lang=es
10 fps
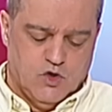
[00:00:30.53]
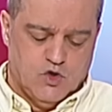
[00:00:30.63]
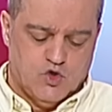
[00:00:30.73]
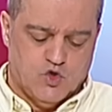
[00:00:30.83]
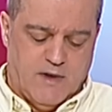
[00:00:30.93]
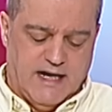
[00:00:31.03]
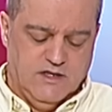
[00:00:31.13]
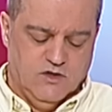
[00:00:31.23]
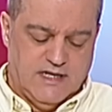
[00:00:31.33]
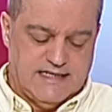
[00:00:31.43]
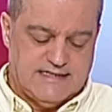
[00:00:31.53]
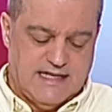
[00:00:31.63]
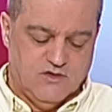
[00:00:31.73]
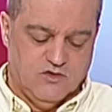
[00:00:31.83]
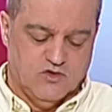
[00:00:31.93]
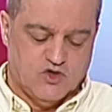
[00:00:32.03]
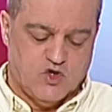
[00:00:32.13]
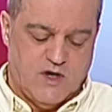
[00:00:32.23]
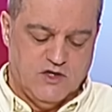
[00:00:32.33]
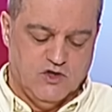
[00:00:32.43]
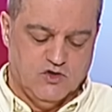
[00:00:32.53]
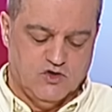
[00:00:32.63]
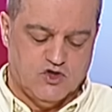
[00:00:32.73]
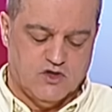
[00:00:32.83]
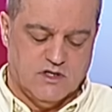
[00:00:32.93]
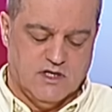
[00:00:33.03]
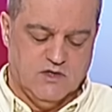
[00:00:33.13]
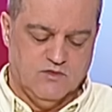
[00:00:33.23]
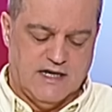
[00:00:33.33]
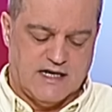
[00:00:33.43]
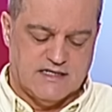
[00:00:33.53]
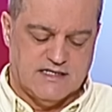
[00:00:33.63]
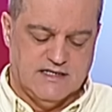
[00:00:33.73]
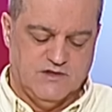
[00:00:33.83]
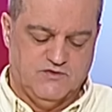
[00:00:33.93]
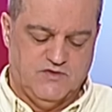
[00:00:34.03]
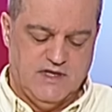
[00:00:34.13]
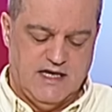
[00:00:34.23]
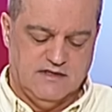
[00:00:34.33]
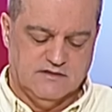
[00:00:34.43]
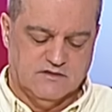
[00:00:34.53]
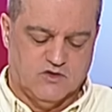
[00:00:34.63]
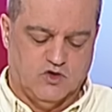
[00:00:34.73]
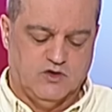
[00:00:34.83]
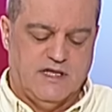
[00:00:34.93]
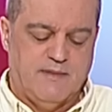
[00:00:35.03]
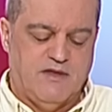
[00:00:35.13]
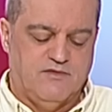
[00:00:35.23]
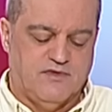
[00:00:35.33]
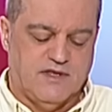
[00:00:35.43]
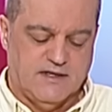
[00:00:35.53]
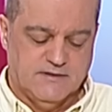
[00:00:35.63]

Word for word: Su marido ha estado ocho años en una residencia con demencia.